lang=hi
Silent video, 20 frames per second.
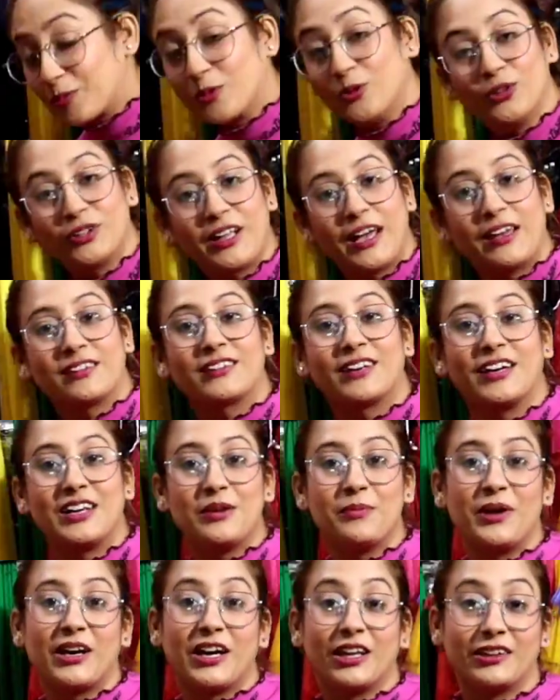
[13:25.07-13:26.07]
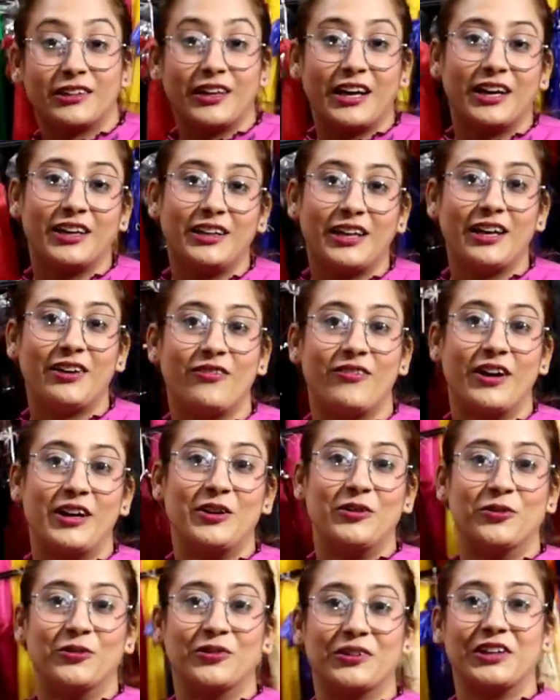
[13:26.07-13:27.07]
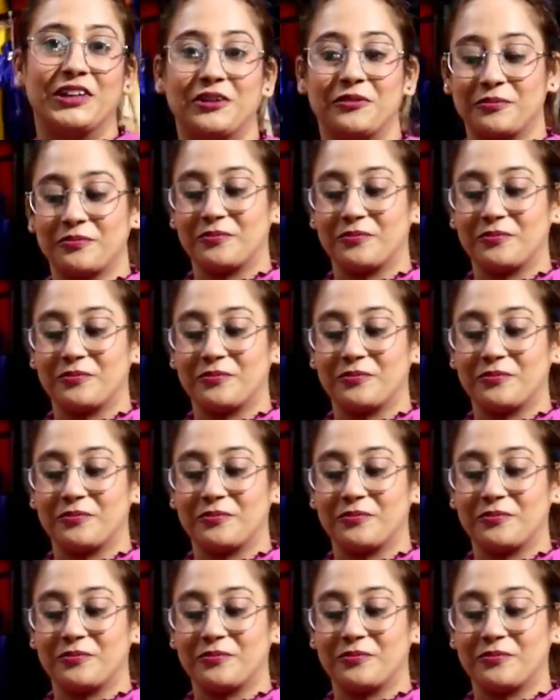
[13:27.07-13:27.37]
आप खुद गैस करिए मैं कितने की देने वाली होंगी